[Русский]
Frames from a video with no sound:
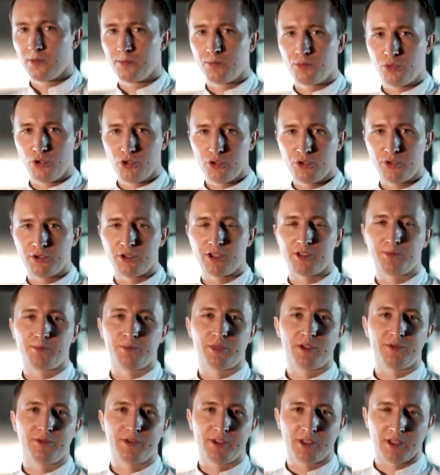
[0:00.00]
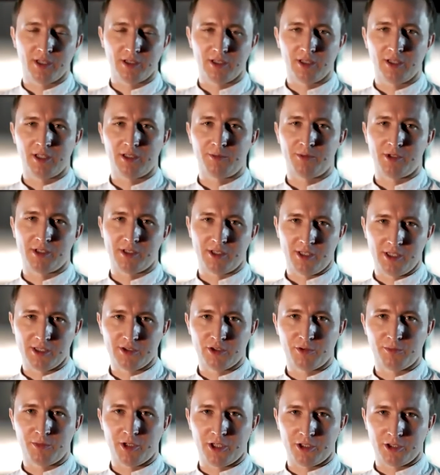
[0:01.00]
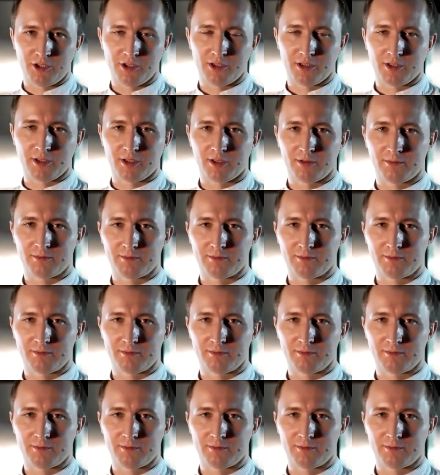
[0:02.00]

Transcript: Пользуйтесь профессиональными средствами очистки.